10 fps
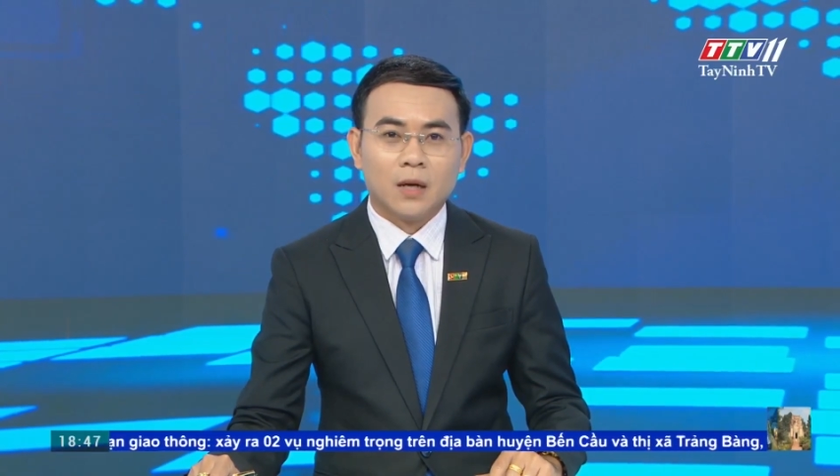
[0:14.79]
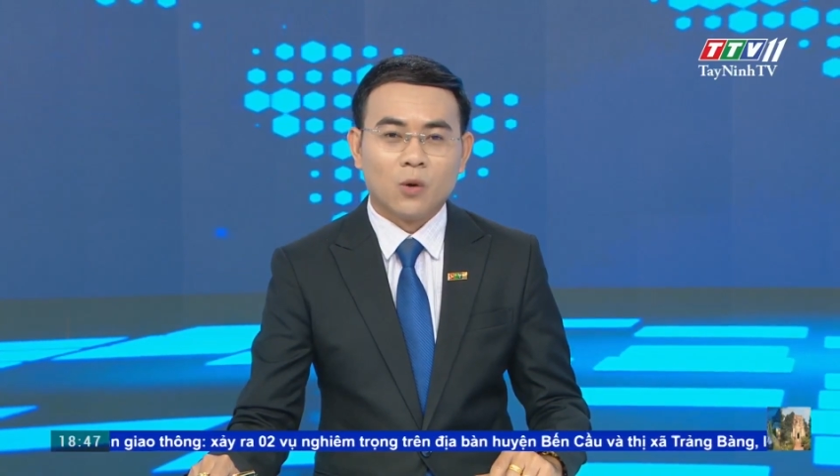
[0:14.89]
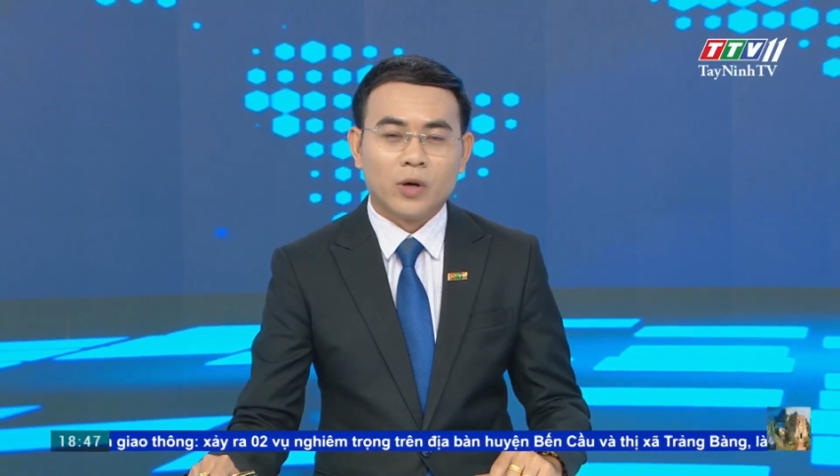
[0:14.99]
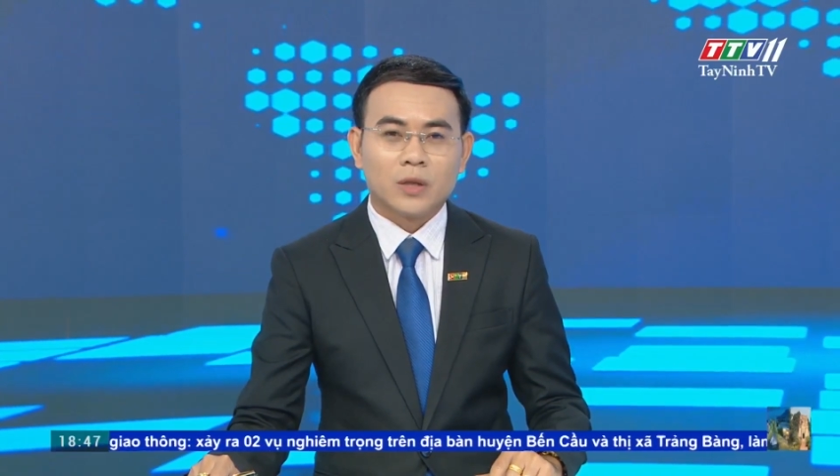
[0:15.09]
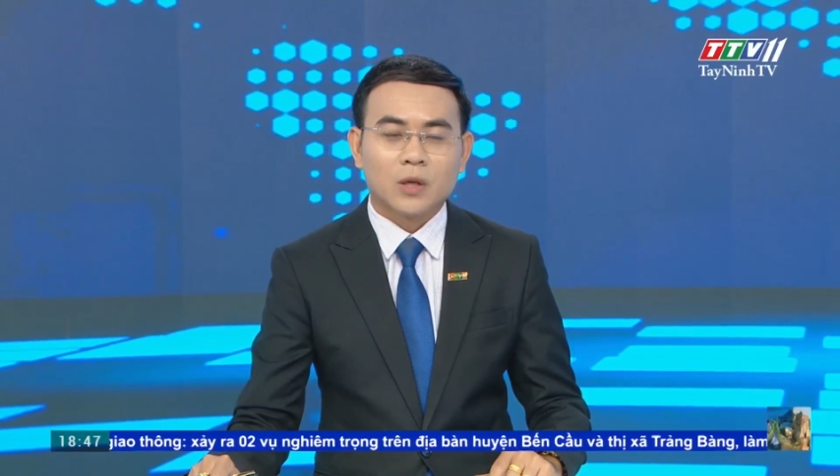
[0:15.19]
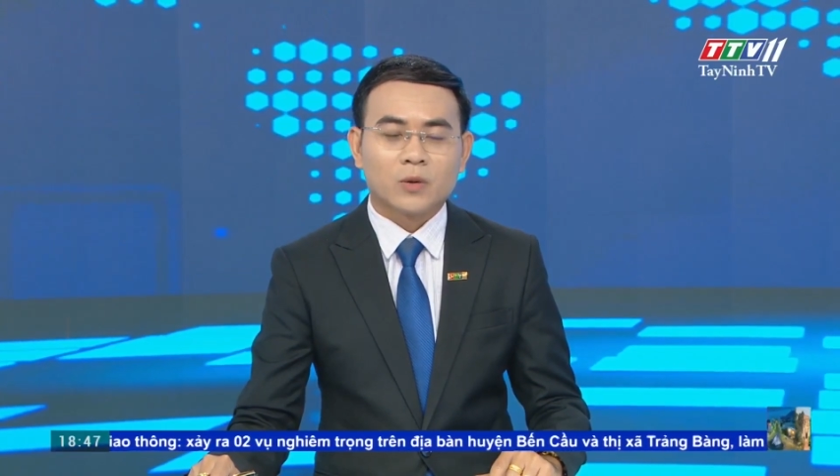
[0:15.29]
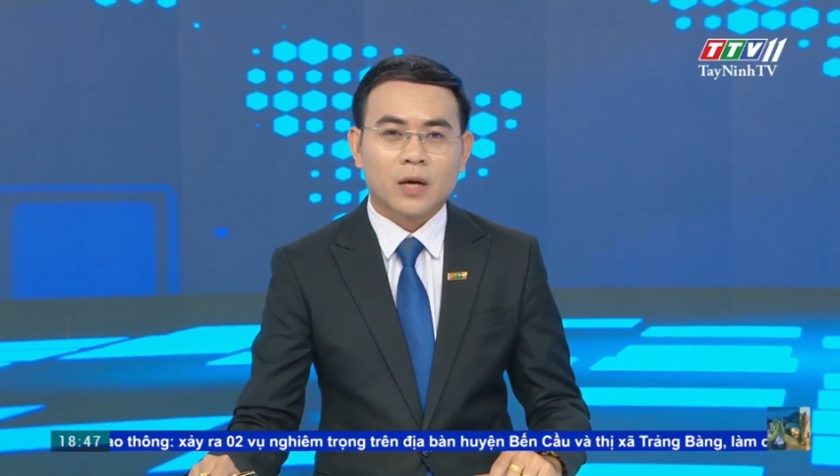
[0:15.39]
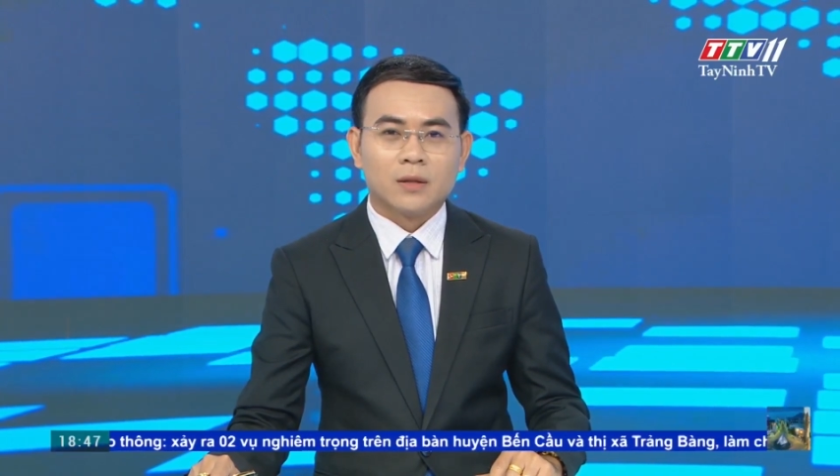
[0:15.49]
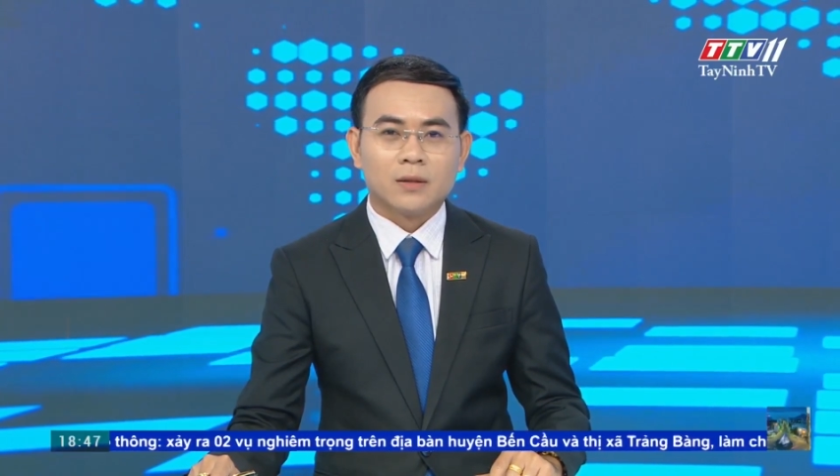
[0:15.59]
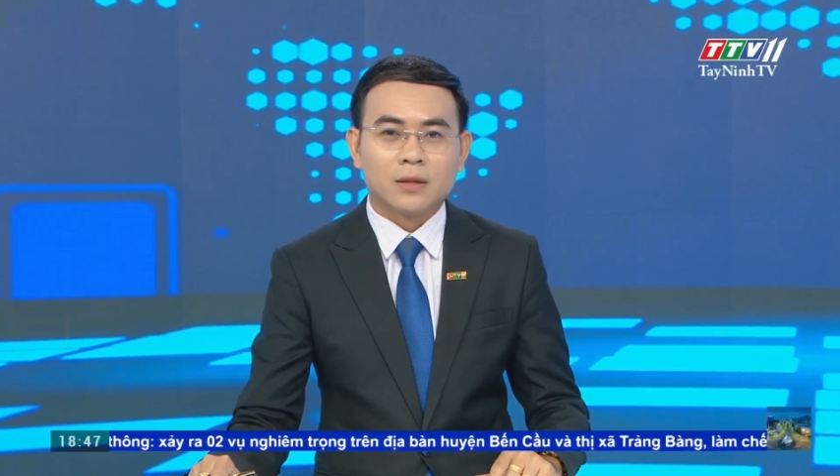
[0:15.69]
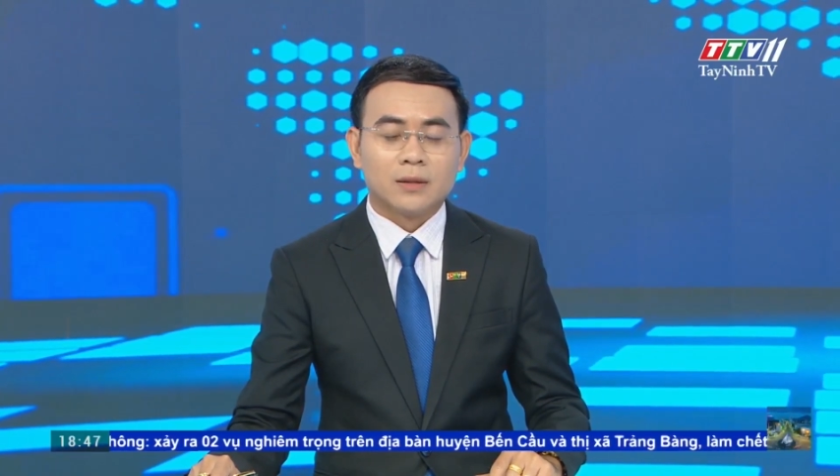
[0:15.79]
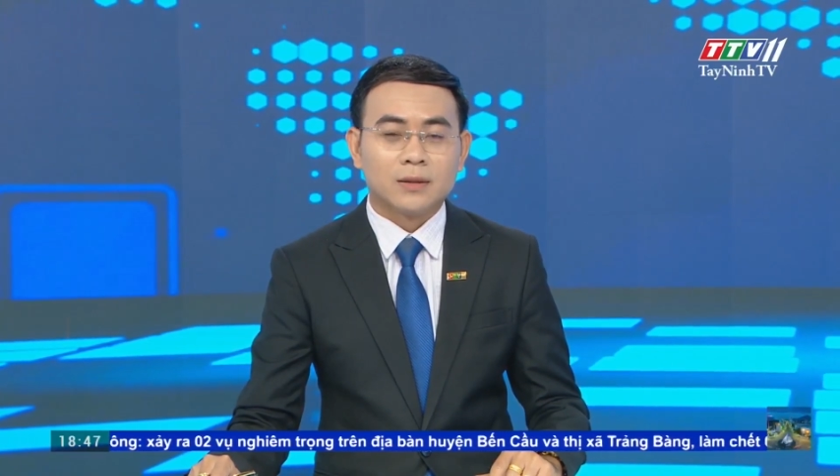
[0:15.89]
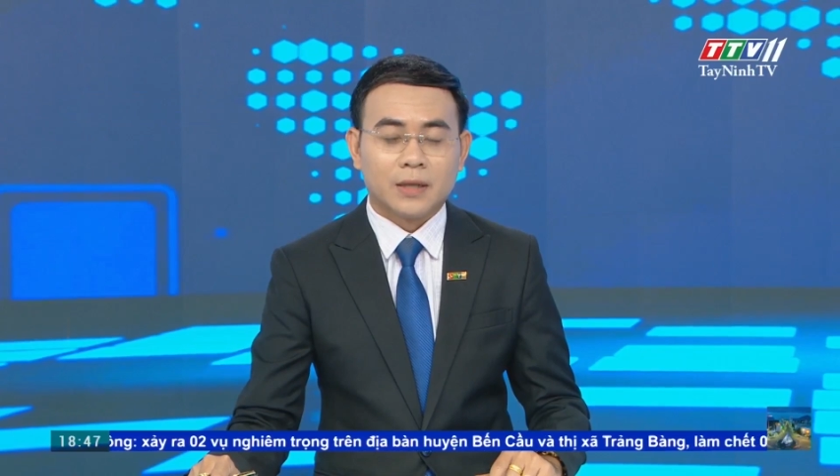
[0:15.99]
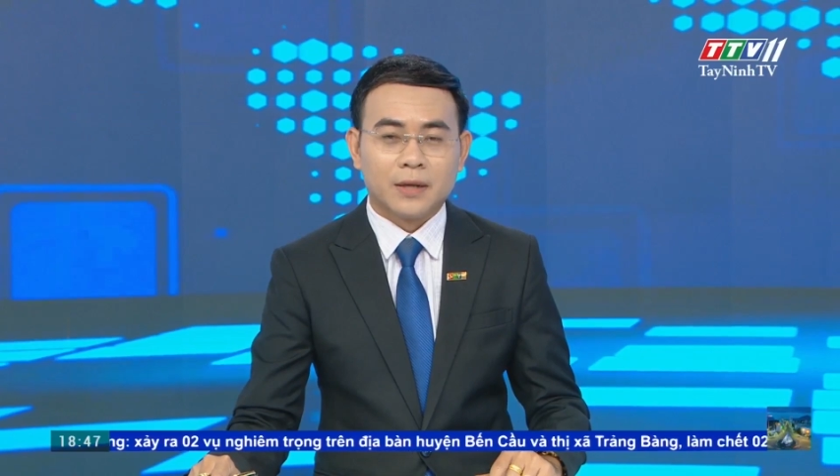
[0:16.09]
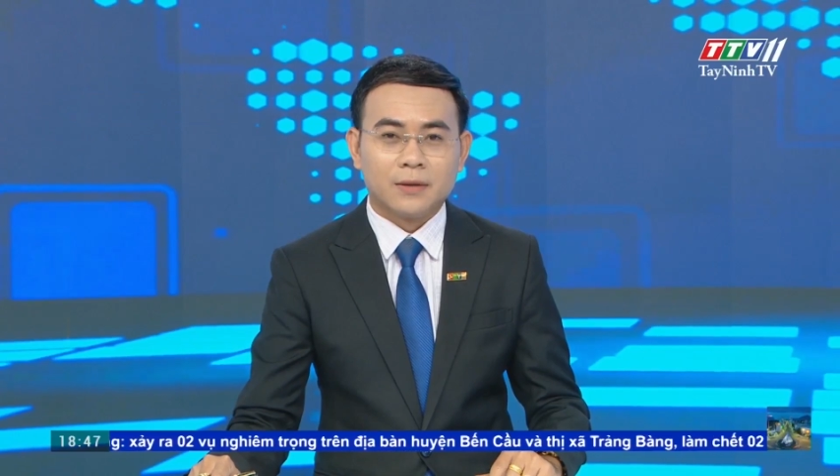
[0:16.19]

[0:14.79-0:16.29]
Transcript: huyện Châu Thành, tỉnh Tây Ninh.